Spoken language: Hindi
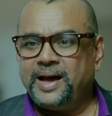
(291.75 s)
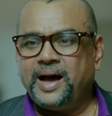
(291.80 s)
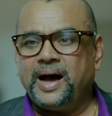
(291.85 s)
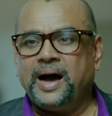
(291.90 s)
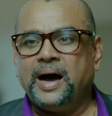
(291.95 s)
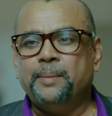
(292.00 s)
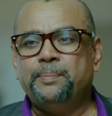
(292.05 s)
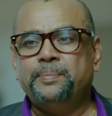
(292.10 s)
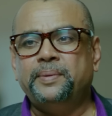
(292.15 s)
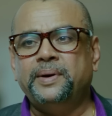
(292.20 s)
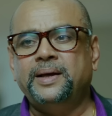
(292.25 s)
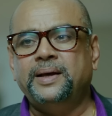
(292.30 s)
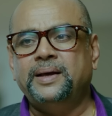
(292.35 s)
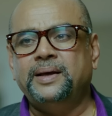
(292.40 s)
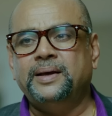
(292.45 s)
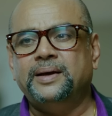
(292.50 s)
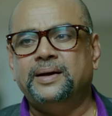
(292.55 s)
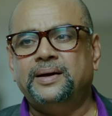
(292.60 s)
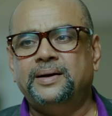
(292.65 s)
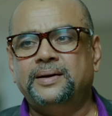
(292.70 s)
क्या
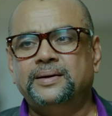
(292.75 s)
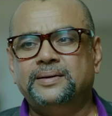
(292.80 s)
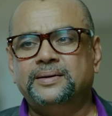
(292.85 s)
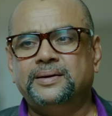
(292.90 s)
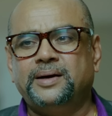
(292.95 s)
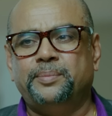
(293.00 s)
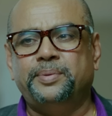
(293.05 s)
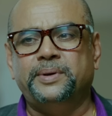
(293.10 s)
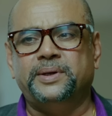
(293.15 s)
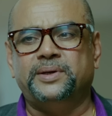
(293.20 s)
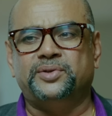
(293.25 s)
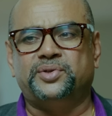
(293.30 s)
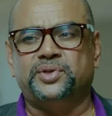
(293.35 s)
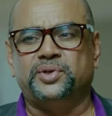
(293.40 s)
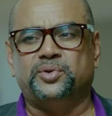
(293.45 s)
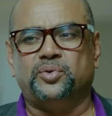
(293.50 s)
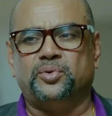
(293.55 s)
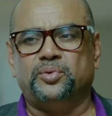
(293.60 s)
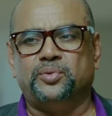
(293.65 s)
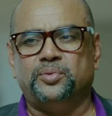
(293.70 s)
आपने कभी
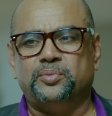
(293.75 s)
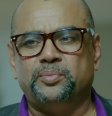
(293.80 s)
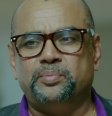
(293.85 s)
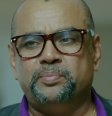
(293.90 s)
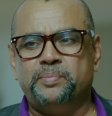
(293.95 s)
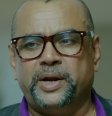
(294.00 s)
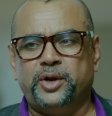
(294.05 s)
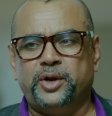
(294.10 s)
किसी को